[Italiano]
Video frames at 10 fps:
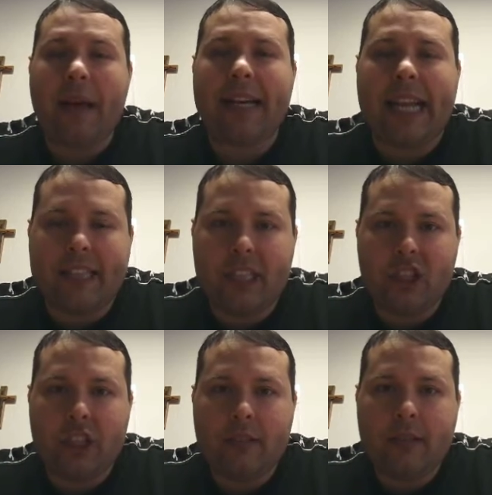
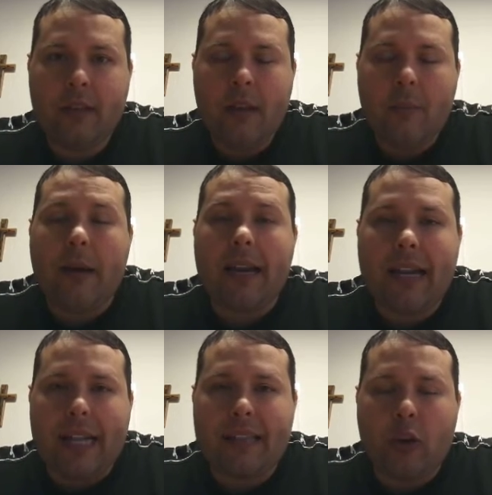Parlateci,
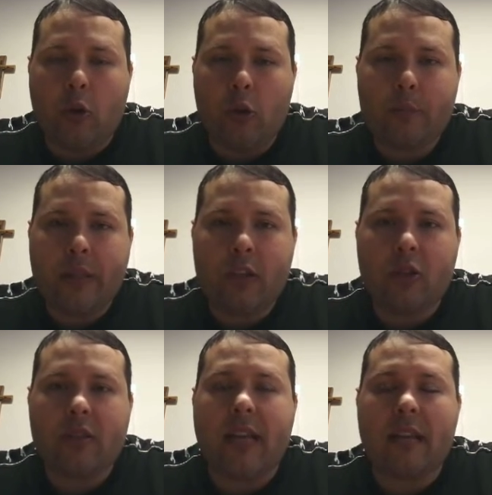parlate con lo
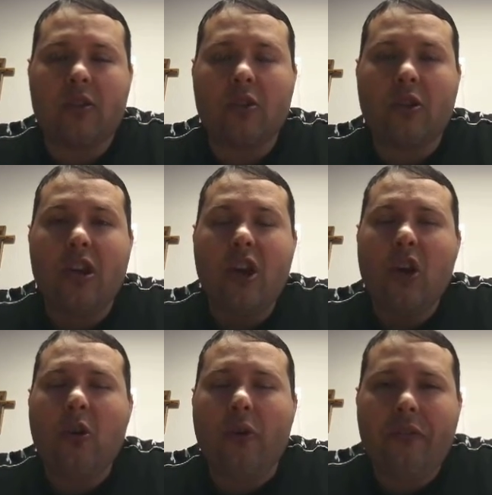Spirito Santo,
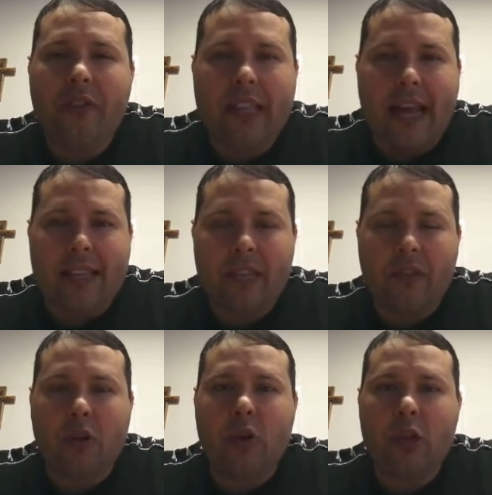
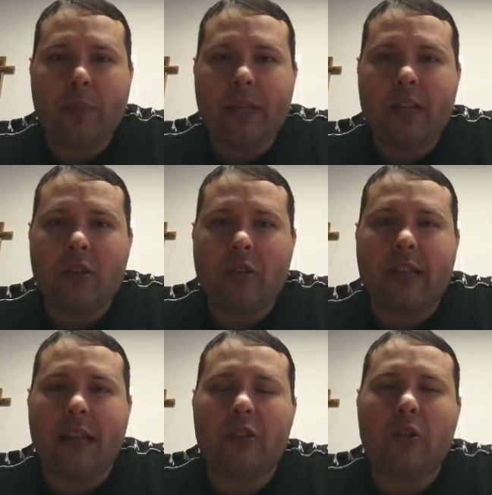confidatevi con lo Spirito
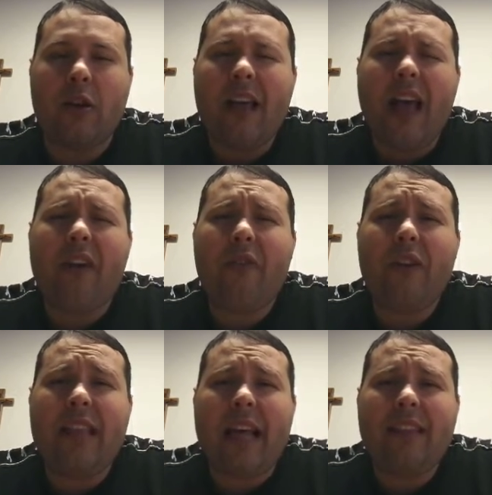Santo,
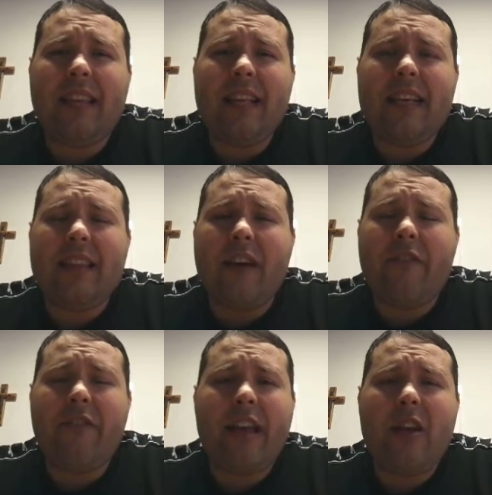affidategli
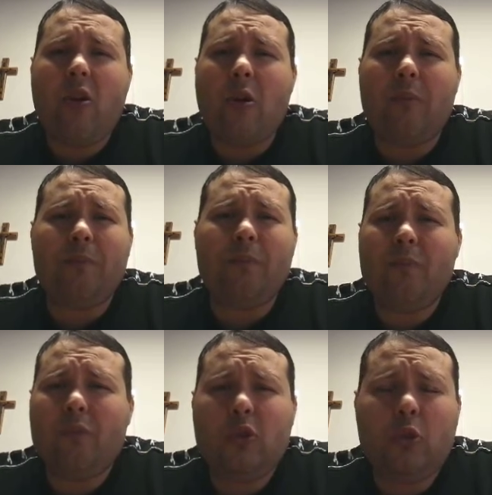davvero
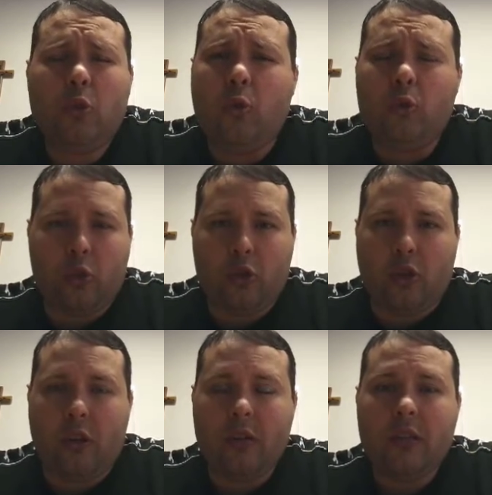
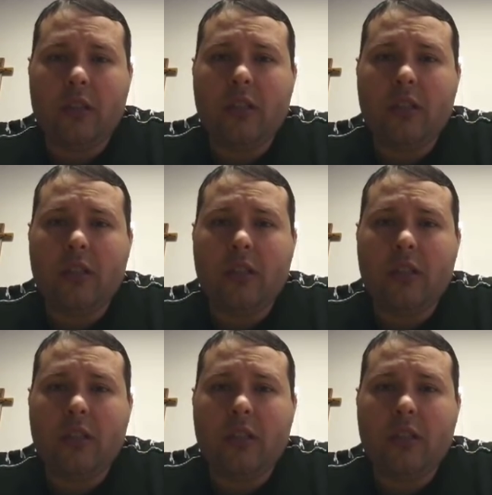tutto,